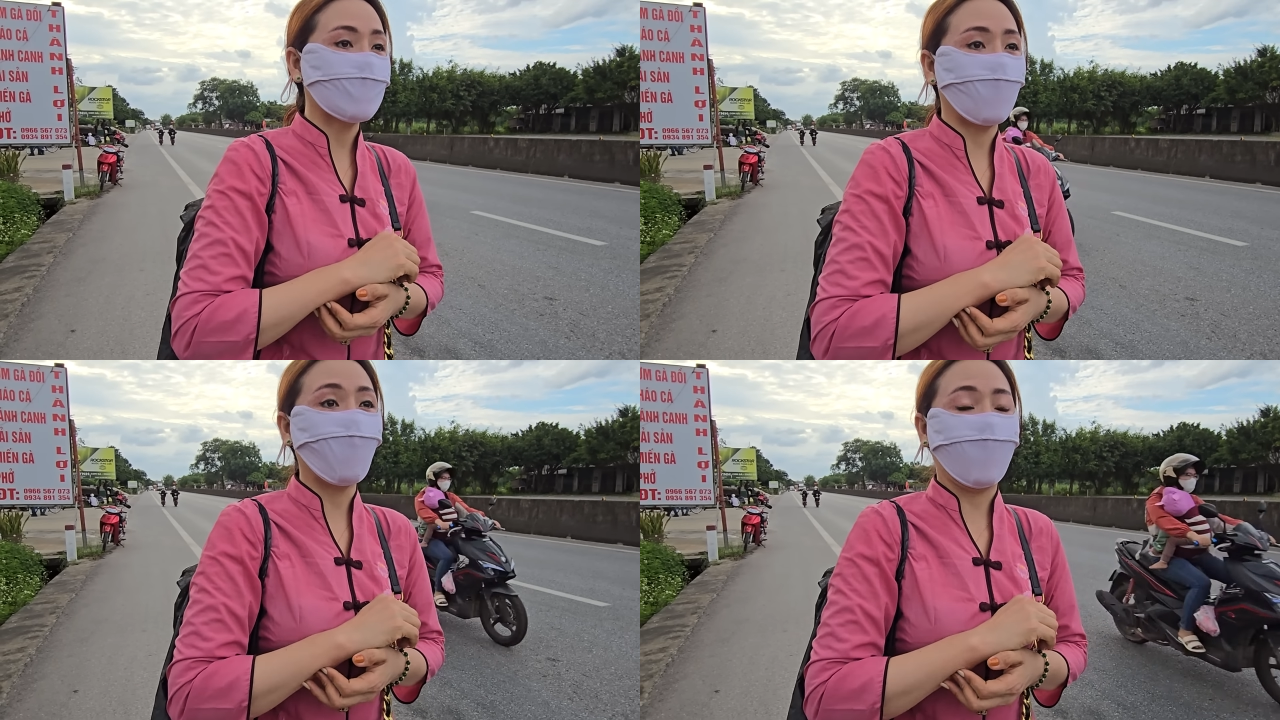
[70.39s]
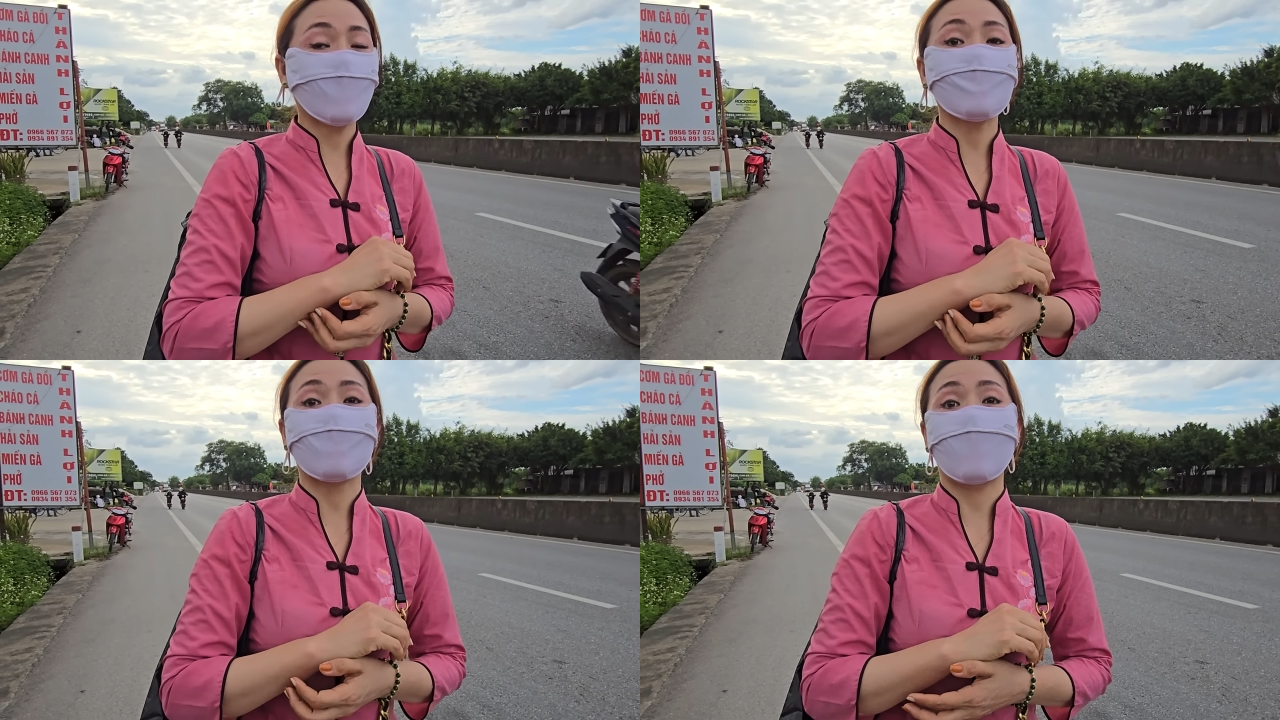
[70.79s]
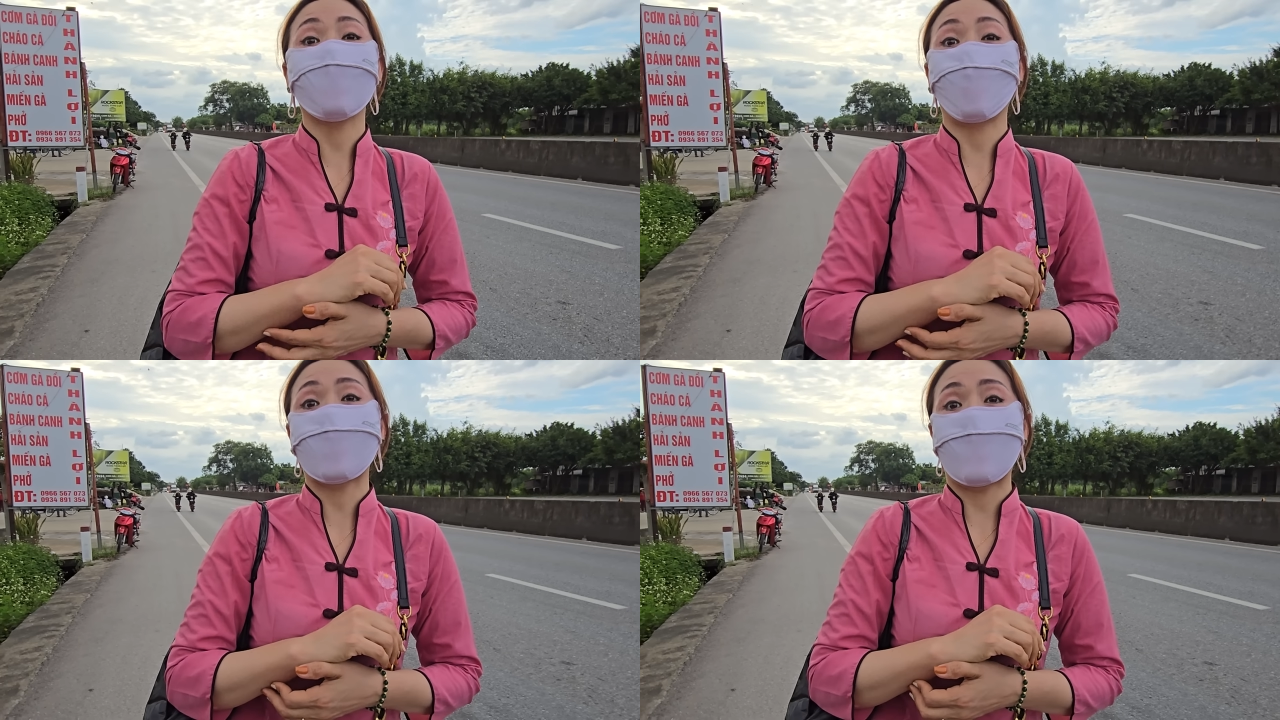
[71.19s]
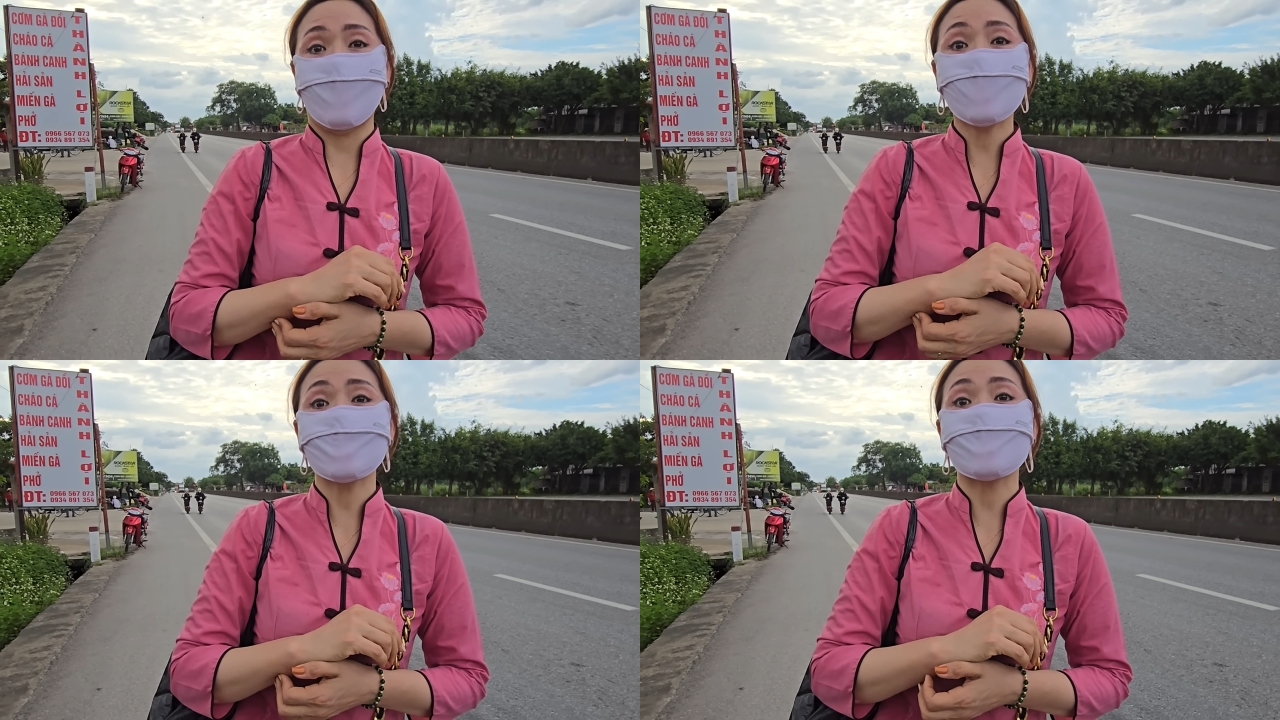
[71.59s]
Cao Mãi, Quảng
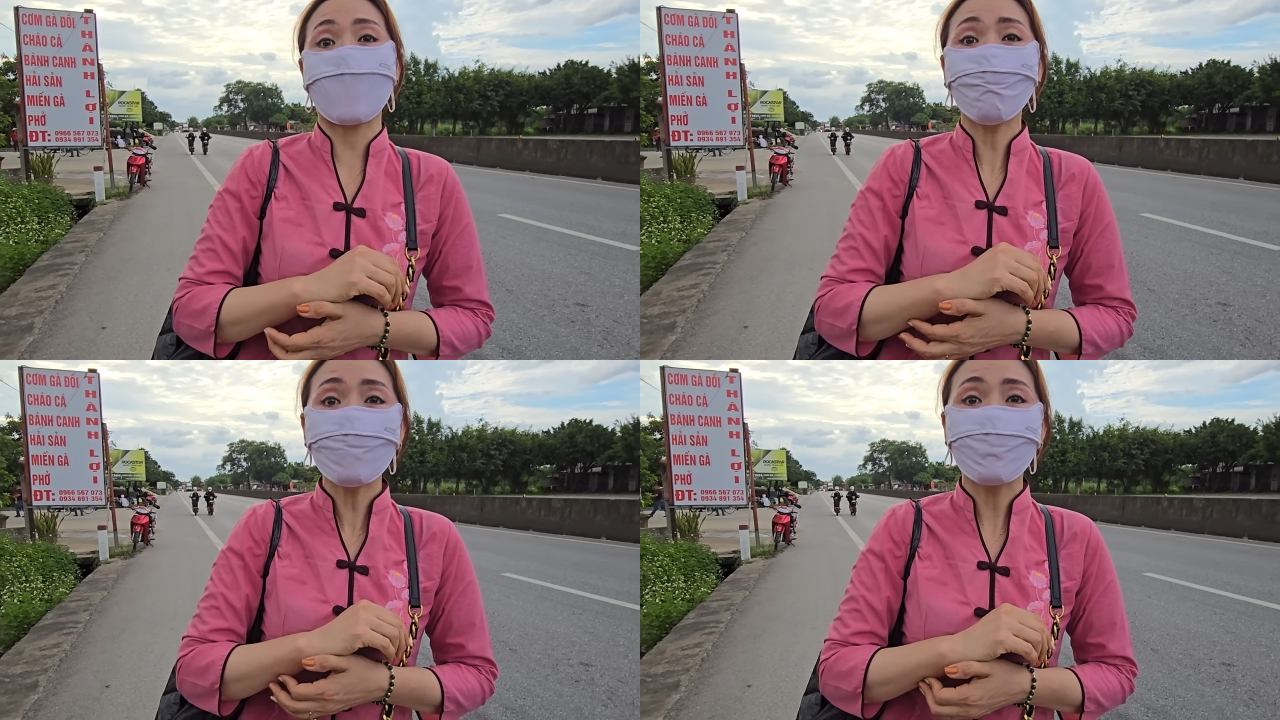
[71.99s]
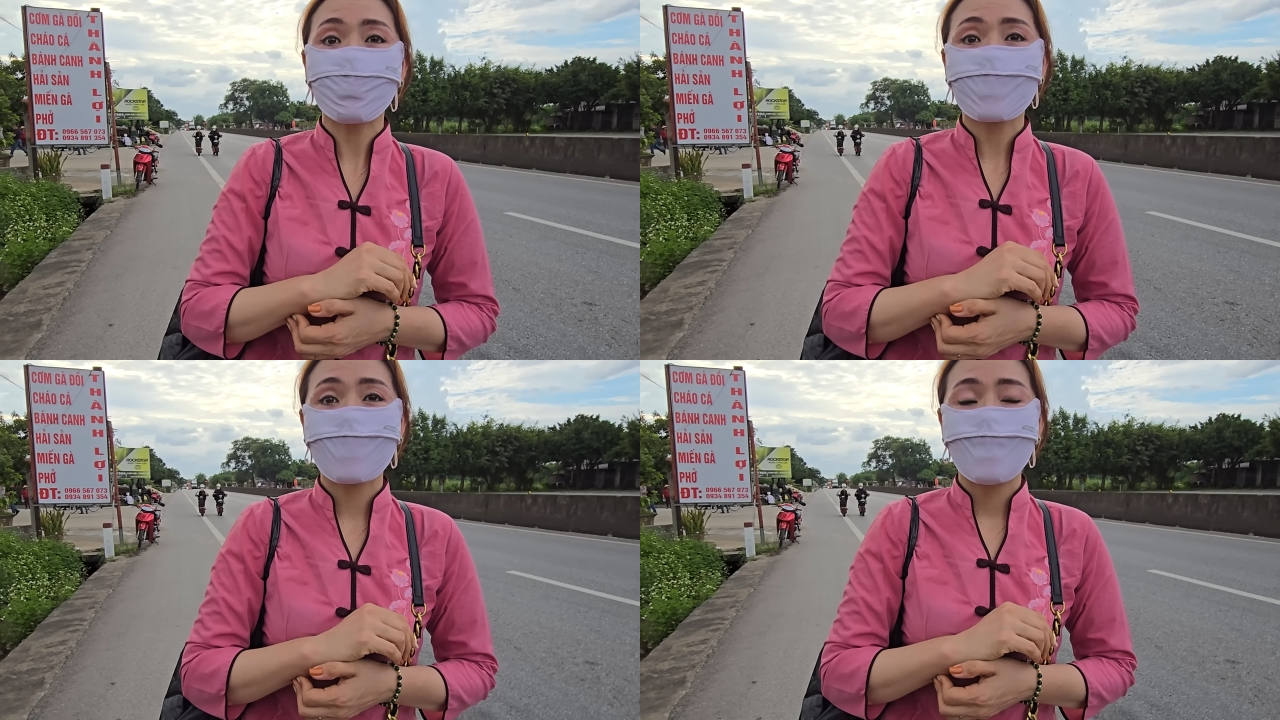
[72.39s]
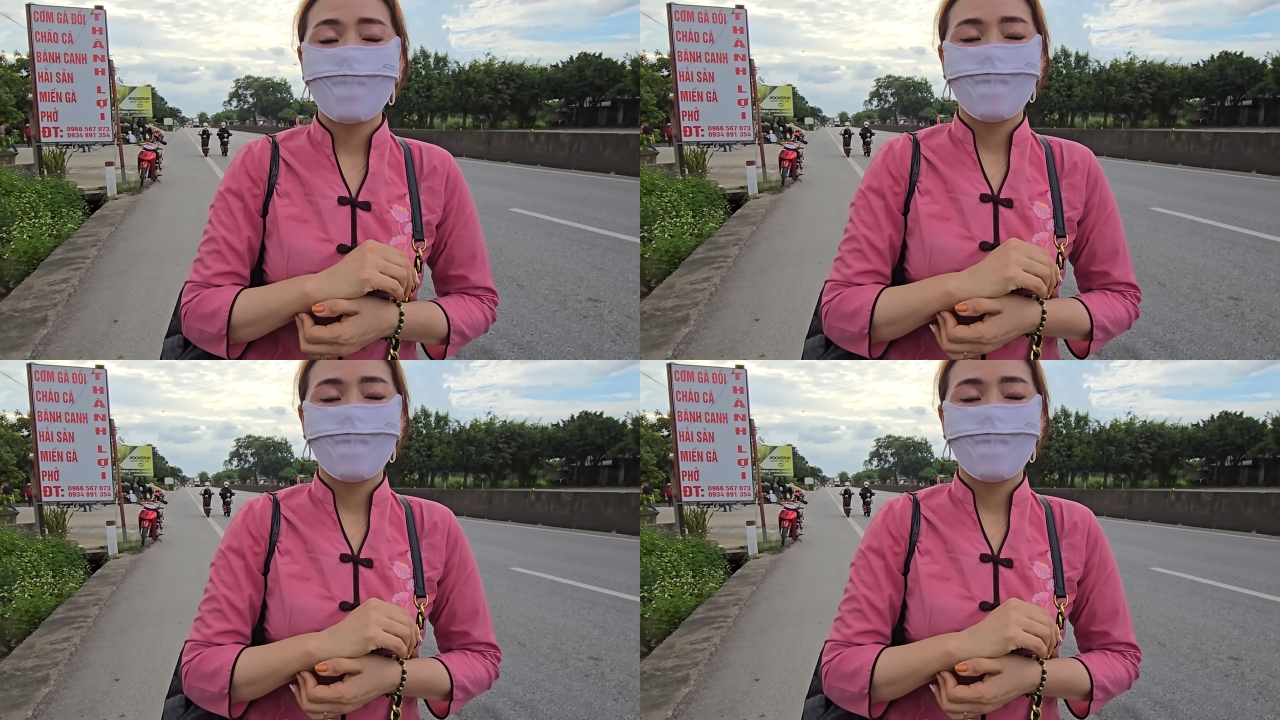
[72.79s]
Ngãi sinh sống. À.